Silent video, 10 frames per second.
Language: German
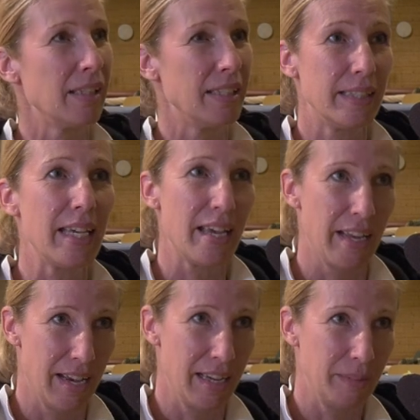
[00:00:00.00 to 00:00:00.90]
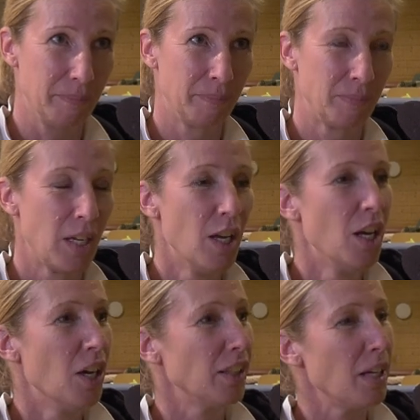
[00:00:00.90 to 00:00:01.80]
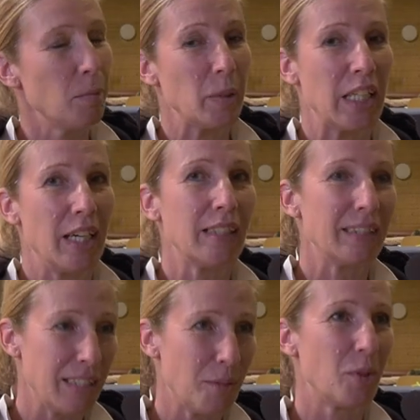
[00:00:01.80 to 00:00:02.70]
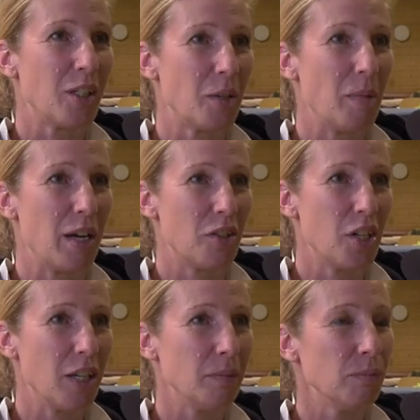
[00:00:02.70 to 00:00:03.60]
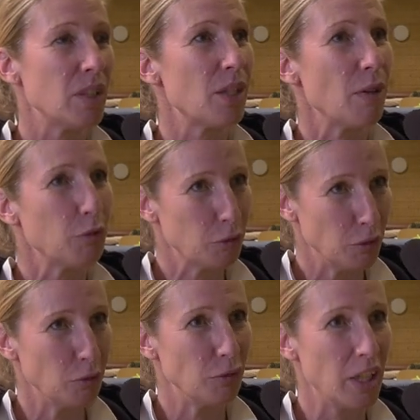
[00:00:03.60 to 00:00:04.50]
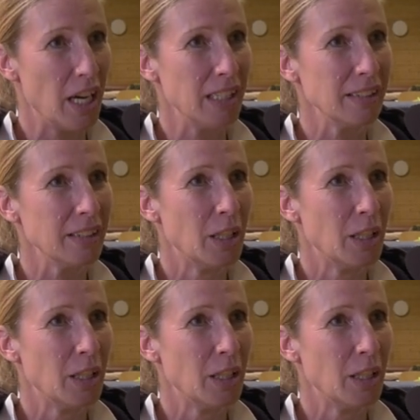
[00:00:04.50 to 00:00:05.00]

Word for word: die DNA? Und da habe ich mir gedacht, das muss ich mir anschauen. Das war vor fünf Jahren.